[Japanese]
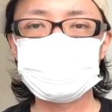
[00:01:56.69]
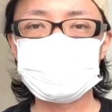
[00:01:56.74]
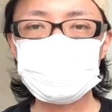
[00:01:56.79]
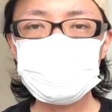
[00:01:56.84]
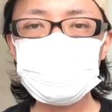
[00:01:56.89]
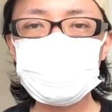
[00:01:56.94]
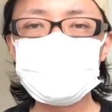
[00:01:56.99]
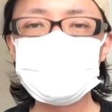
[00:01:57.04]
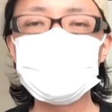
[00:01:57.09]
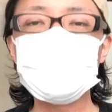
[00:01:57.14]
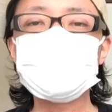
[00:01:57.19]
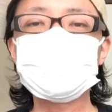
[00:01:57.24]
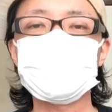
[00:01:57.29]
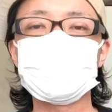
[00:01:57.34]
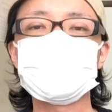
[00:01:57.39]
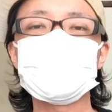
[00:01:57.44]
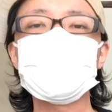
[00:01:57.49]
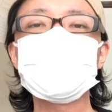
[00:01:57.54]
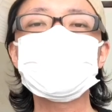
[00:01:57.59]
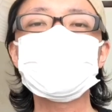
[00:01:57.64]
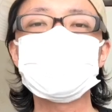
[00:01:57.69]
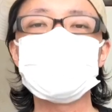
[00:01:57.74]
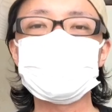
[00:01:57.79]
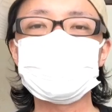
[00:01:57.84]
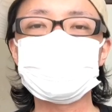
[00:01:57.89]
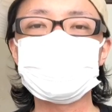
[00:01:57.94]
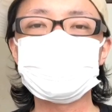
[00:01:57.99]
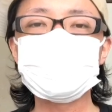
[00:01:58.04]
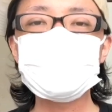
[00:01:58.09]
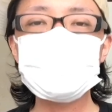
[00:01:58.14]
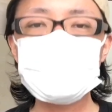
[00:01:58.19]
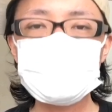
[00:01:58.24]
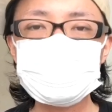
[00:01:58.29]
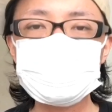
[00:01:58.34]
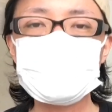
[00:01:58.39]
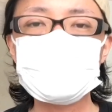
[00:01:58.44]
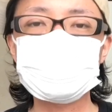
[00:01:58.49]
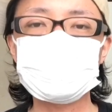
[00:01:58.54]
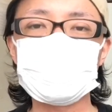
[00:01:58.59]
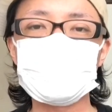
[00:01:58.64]
でも皆さん大丈夫ですよ。見てて
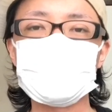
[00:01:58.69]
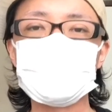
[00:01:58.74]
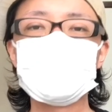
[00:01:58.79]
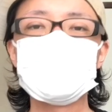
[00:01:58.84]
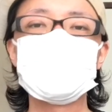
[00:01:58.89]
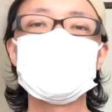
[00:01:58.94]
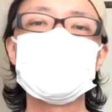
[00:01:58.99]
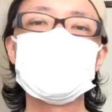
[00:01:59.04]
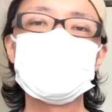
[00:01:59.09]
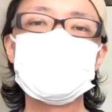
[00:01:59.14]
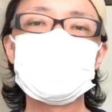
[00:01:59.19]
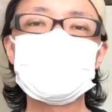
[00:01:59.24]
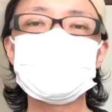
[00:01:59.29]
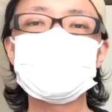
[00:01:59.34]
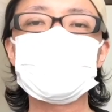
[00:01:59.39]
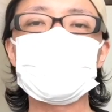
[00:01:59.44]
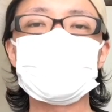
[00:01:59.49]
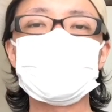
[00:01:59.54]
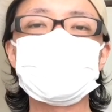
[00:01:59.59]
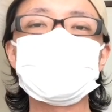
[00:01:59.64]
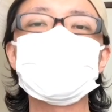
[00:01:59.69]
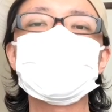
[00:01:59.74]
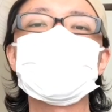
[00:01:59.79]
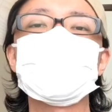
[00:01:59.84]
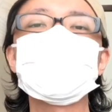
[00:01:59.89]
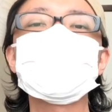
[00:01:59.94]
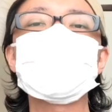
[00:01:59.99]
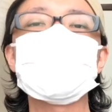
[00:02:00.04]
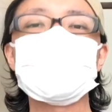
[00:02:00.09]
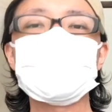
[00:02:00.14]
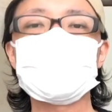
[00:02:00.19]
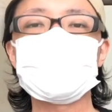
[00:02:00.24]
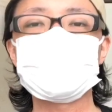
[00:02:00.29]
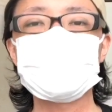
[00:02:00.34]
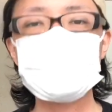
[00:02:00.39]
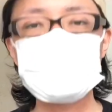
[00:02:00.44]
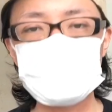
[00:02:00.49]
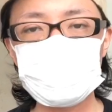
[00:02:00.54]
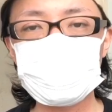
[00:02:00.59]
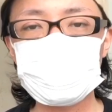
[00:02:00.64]
ください。僕から職場復帰したら
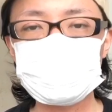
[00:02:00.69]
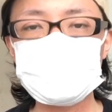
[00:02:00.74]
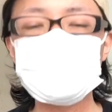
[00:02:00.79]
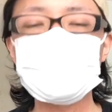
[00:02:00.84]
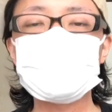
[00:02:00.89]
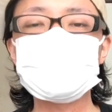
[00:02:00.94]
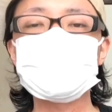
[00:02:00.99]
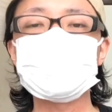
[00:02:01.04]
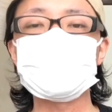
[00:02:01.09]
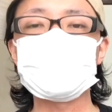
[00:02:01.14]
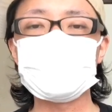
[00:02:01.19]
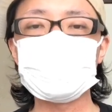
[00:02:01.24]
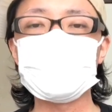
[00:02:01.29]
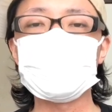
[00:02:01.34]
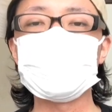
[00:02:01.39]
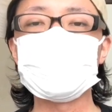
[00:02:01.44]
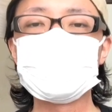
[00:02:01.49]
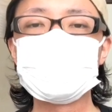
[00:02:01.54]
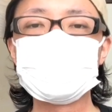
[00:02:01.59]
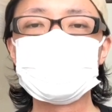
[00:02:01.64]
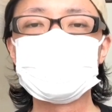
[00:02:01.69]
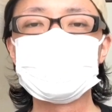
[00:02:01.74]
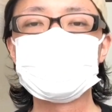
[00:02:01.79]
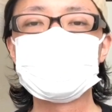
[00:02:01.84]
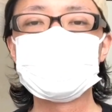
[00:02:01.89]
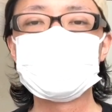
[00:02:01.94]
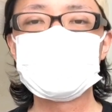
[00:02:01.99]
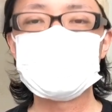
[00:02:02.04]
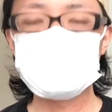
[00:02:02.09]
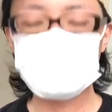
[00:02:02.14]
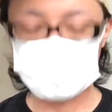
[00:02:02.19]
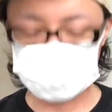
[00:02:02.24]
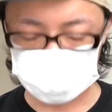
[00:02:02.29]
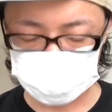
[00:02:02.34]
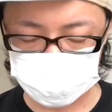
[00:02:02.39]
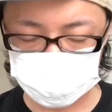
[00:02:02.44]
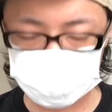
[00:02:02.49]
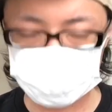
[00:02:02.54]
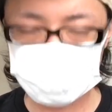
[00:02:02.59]
絶対痩せますんでね。まあ、そんな